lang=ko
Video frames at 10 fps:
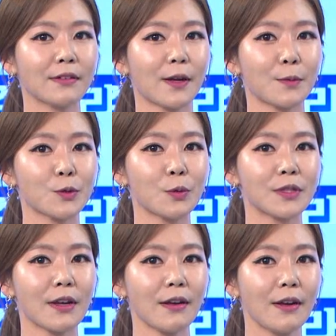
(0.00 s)
그다음에
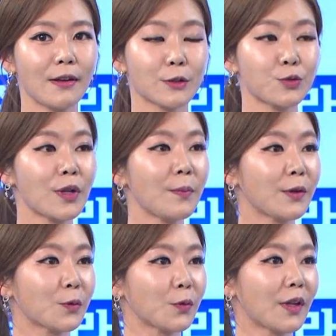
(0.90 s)
소재, 이렇게
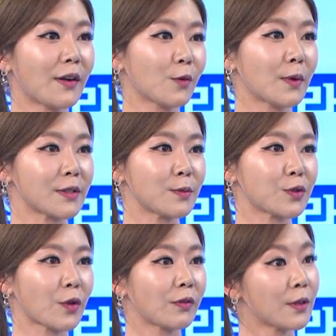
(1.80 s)
순환매를 둔다라고 말씀 해
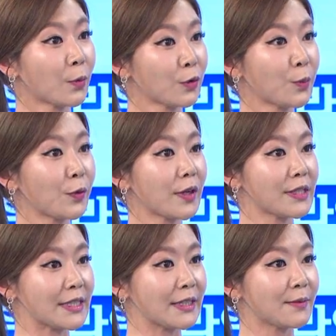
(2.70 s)
주셨는데 포트폴리오에
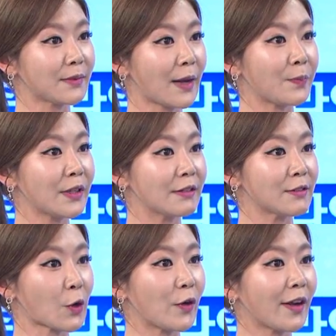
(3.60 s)
지금
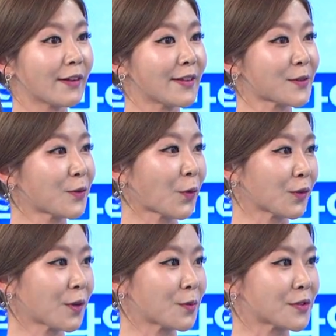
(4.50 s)
담는 전략에 대해서는
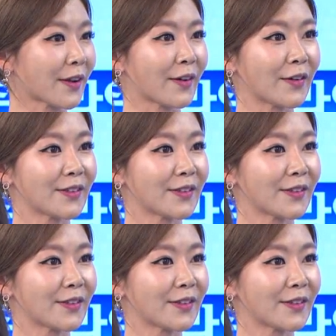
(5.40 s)
어떻게 보세요?